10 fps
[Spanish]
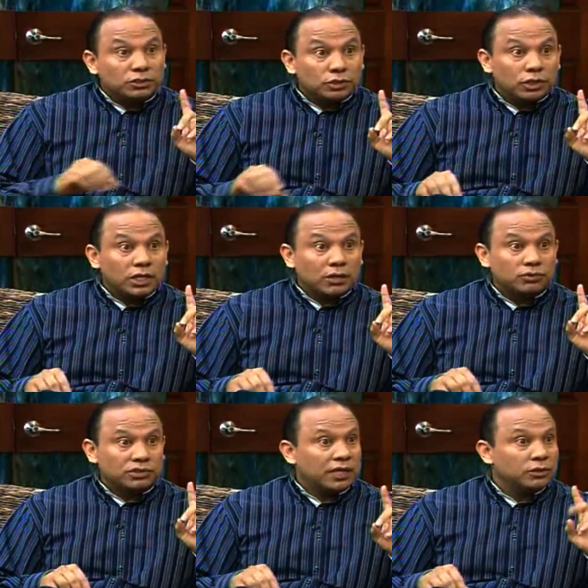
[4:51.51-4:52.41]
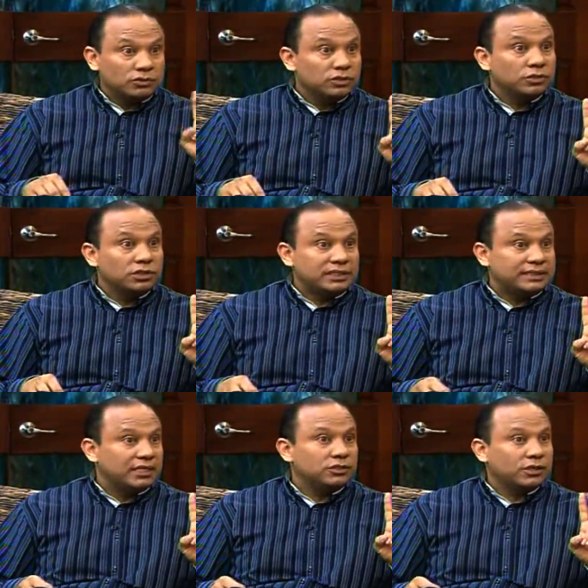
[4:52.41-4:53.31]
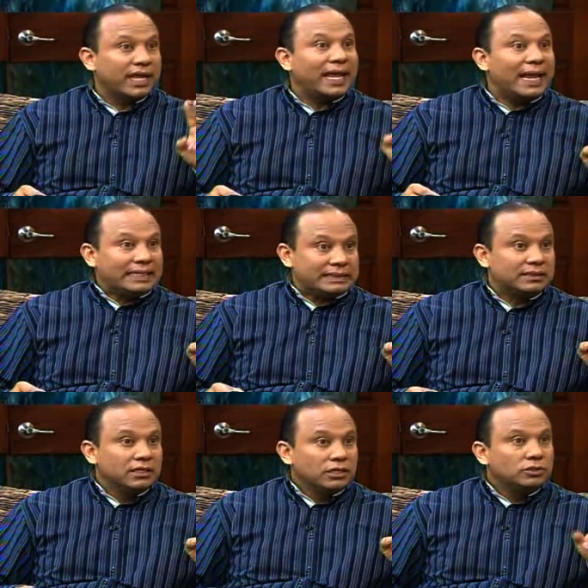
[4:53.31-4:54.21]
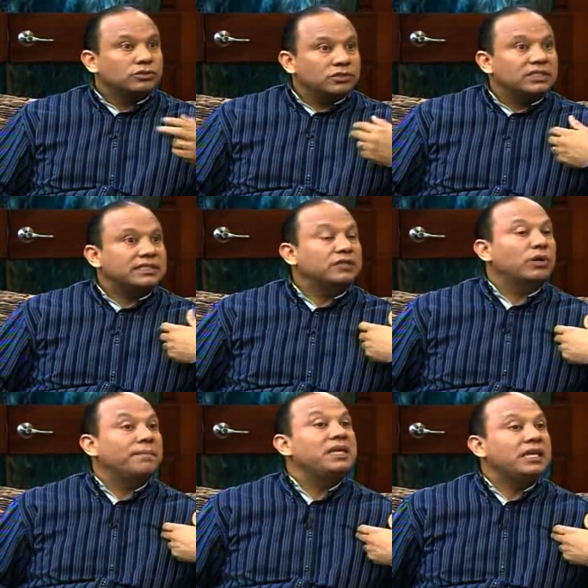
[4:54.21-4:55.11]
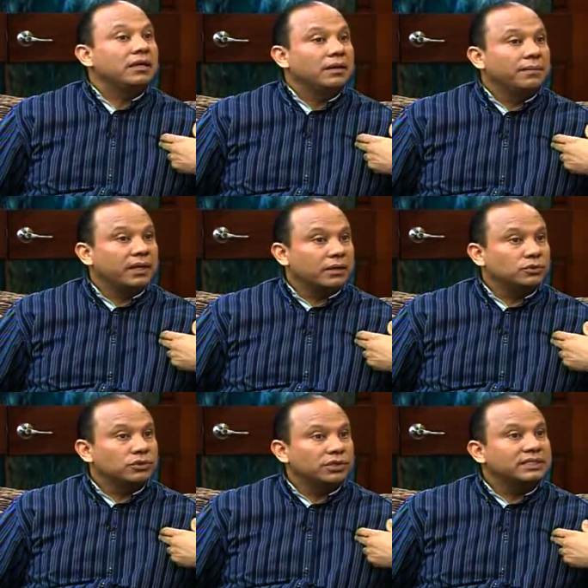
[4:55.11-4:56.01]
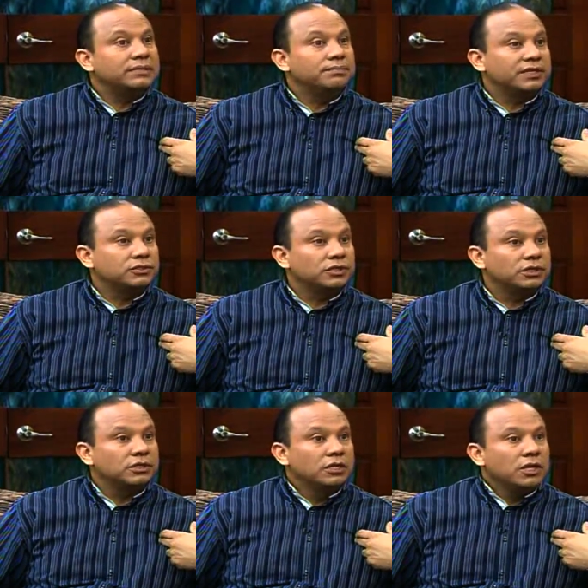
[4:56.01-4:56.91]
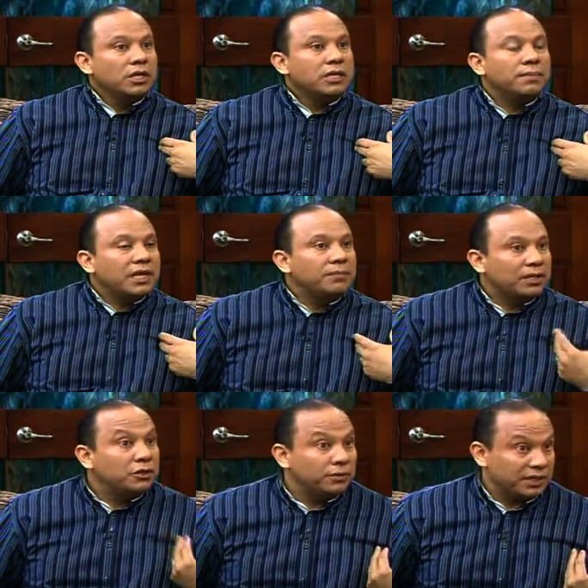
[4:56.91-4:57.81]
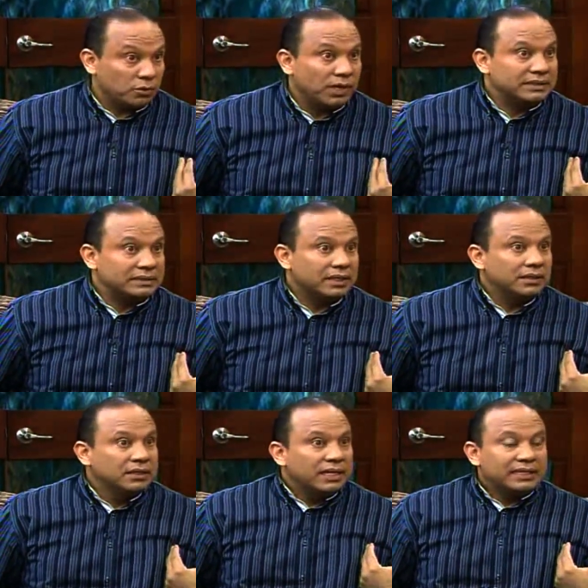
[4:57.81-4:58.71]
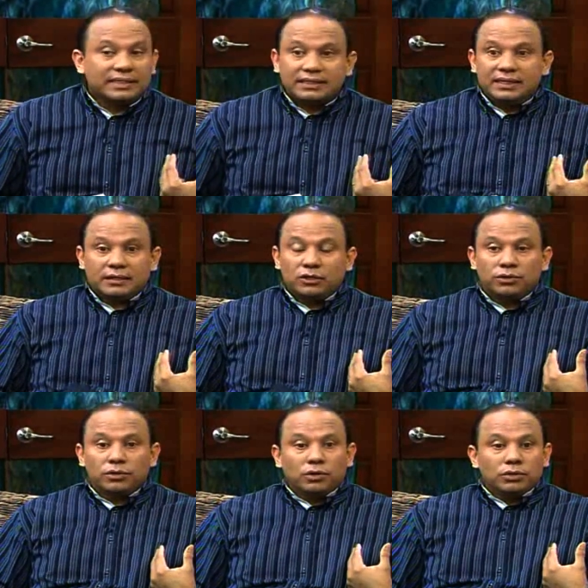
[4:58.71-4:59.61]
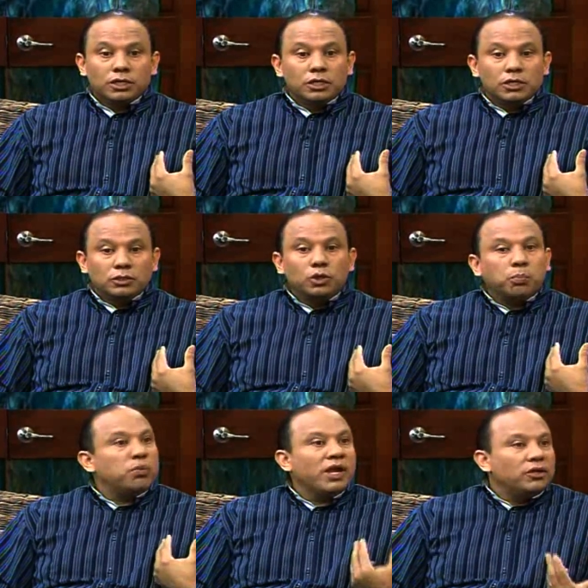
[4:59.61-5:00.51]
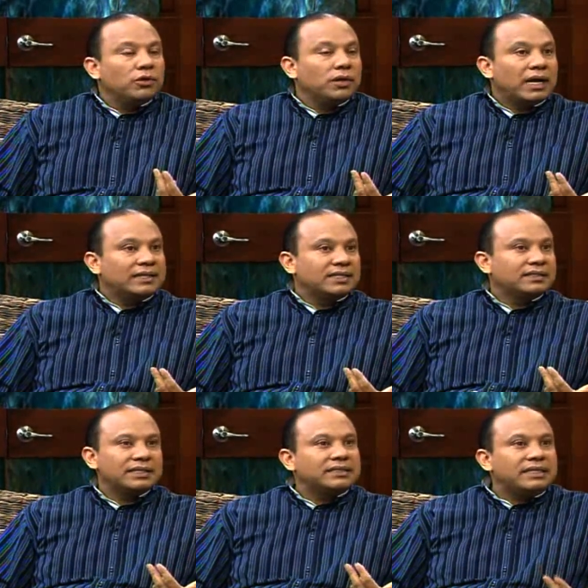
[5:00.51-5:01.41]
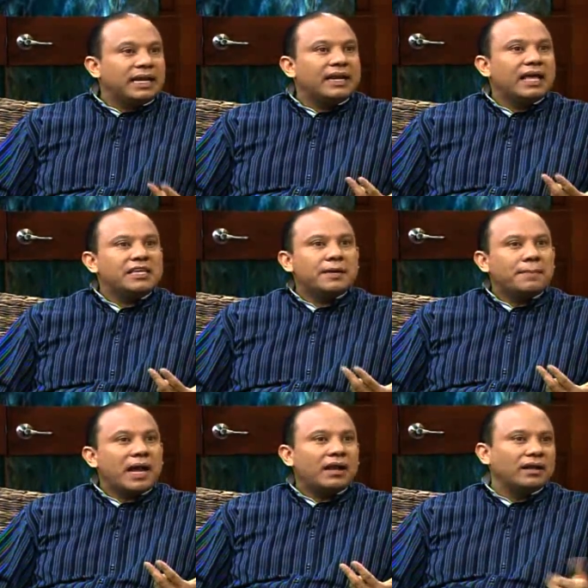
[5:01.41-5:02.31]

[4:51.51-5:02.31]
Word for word: No estoy acusando, no estoy diciendo que es. Yo estoy diciendo a mí me causó esa impresión y, me dio vergüenza. Es decir, yo no, no puedo hacer sentir a nadie mal.